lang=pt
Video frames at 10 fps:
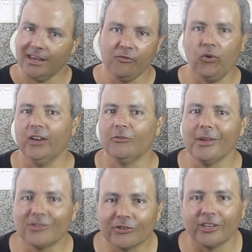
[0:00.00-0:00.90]

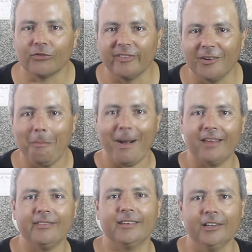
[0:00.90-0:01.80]
Infelizmente hoje está chovendo
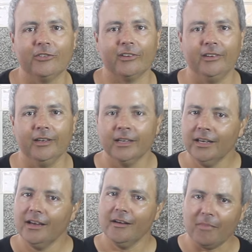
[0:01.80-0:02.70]
bastante aqui,
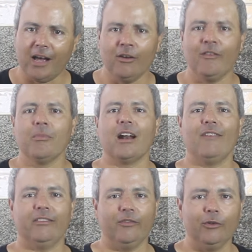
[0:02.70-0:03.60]
mas nós vamos
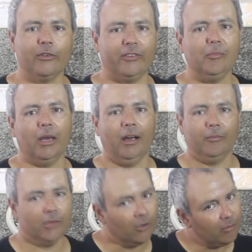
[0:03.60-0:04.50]
gravar esse vídeo assim mesmo.
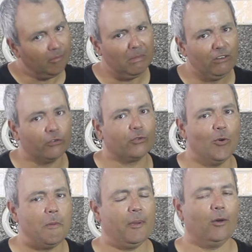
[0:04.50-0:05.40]
Então me
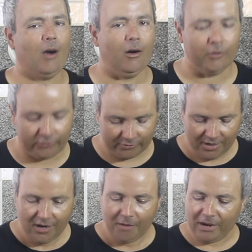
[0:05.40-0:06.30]
desculpe pelo áudio.
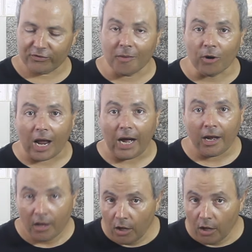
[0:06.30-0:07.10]
Mas vamos lá.